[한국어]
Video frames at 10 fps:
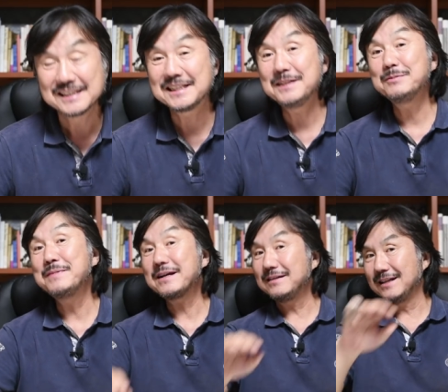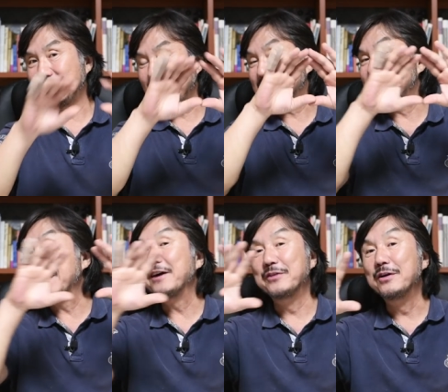스티브 맥크리가 되게
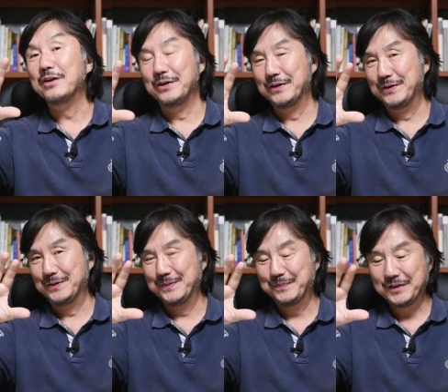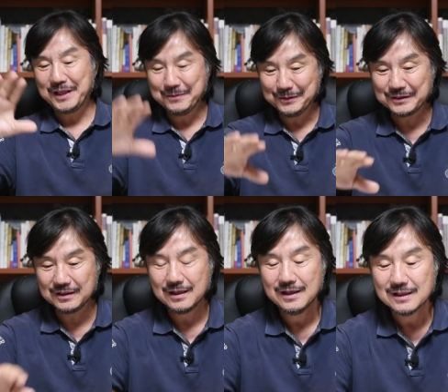시야가 넓어요. 근데
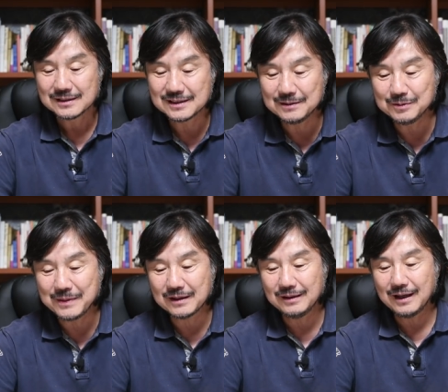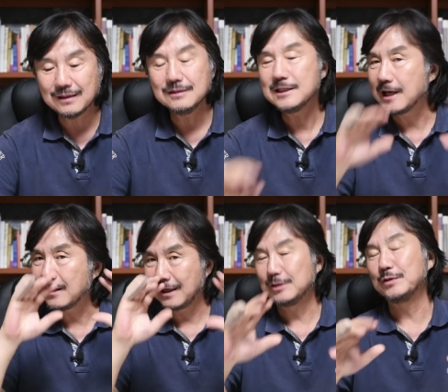이분은 스티브 맥크리 같은
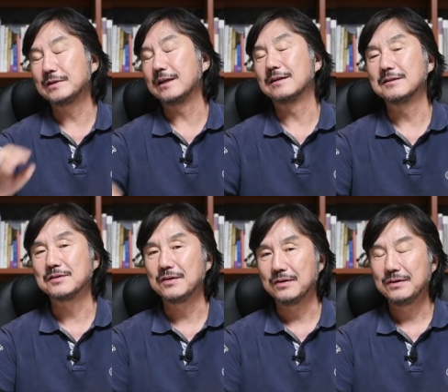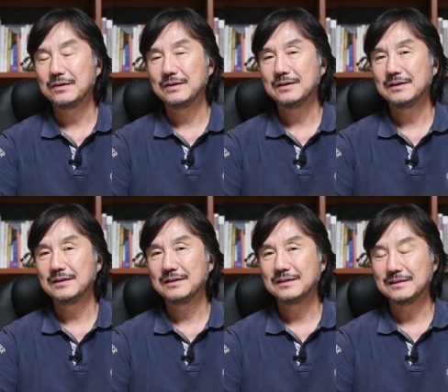시야를 가지고 있다는 거죠.
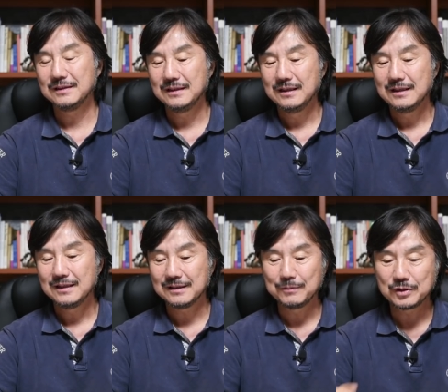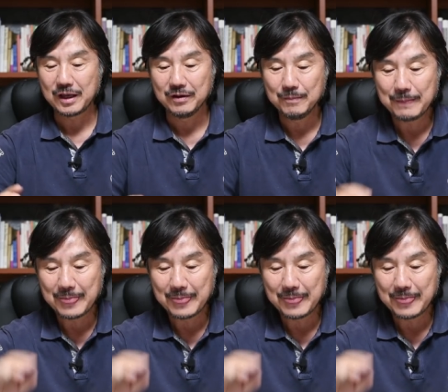그러니까 보세요.